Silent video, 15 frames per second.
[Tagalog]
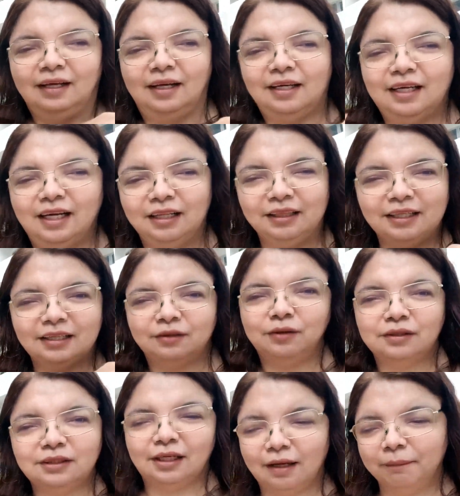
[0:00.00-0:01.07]
Ayan, dito
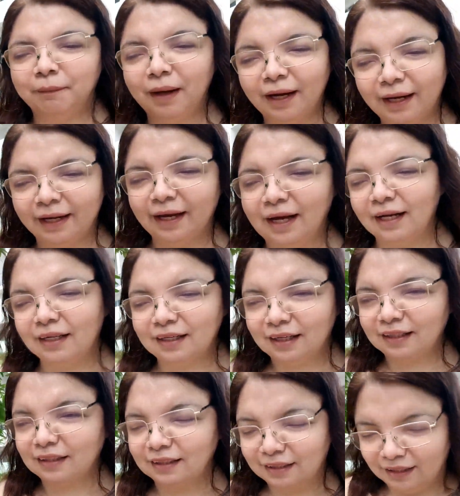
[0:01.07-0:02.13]
sa kamay
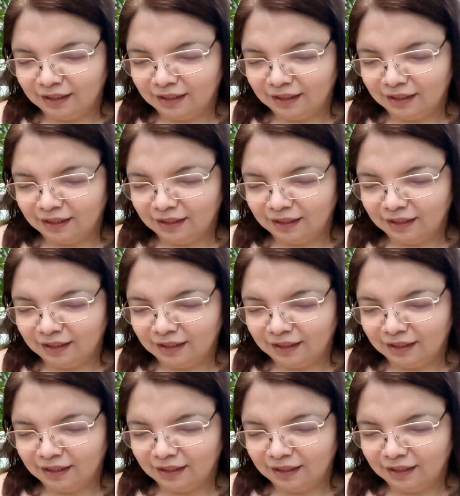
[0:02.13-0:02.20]
hanggang